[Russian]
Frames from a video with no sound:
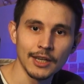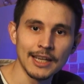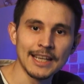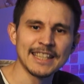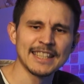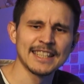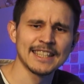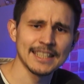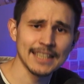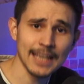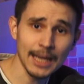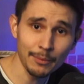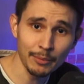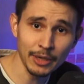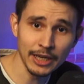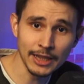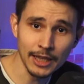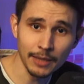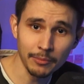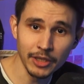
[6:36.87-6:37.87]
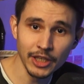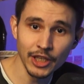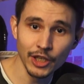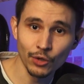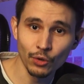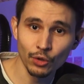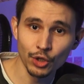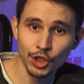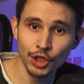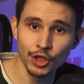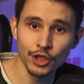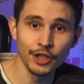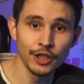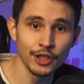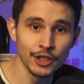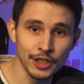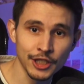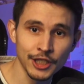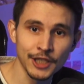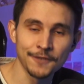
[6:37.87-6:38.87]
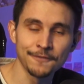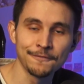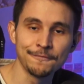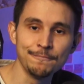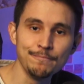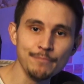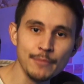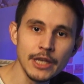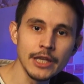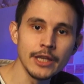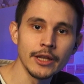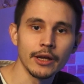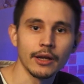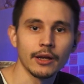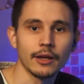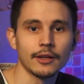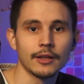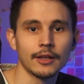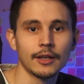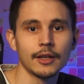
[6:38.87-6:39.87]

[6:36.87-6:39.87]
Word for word: Самый доминирующий язык в мире